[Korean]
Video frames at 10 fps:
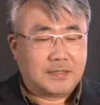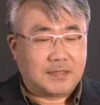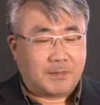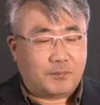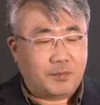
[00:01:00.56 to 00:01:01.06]

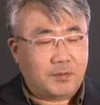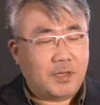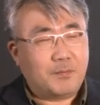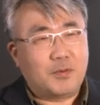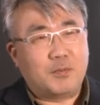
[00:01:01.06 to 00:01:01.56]
자,
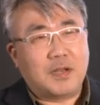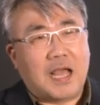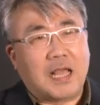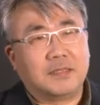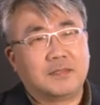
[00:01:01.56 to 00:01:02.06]
플랫폼을
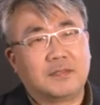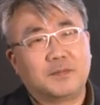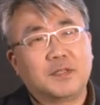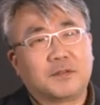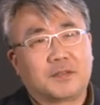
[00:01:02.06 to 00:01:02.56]
안
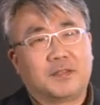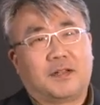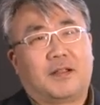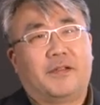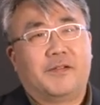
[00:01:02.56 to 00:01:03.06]
쓰면 어떻게
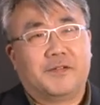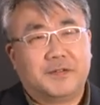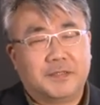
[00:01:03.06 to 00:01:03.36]
될까요?